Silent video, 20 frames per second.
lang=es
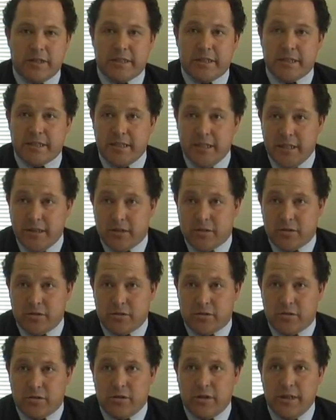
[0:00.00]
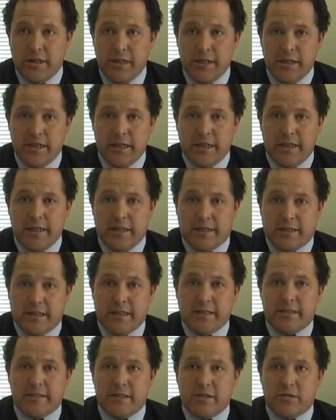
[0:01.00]
de 300 roles,
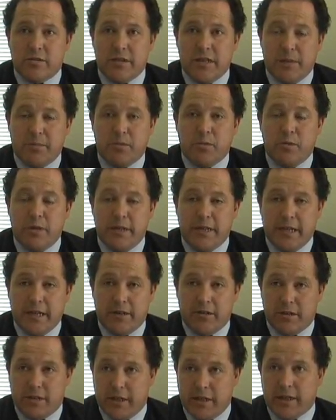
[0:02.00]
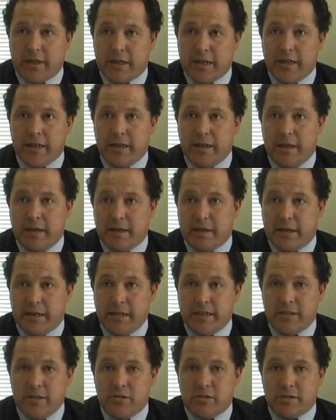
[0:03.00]
están siendo ya publicados, que es eh,
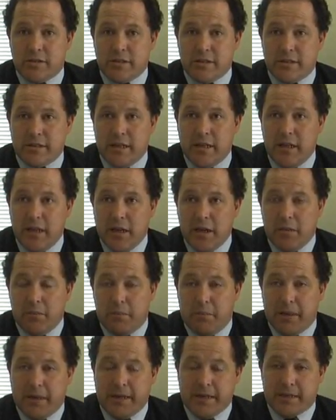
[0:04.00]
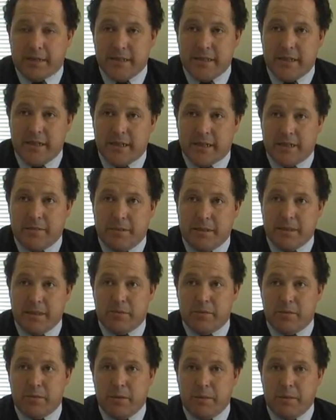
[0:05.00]
requisito esencial para hacer el remate
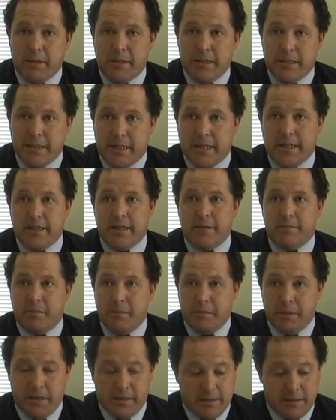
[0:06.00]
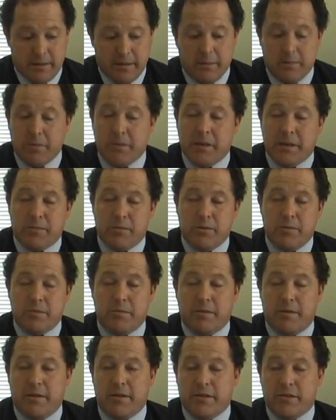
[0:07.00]
propiamente tal, el primer, la, primera
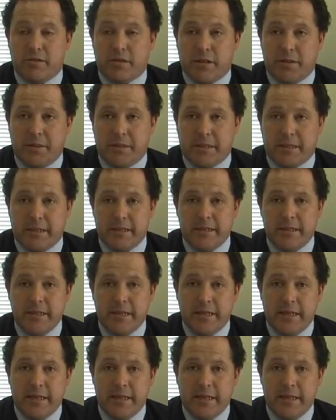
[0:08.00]
aviso de remate.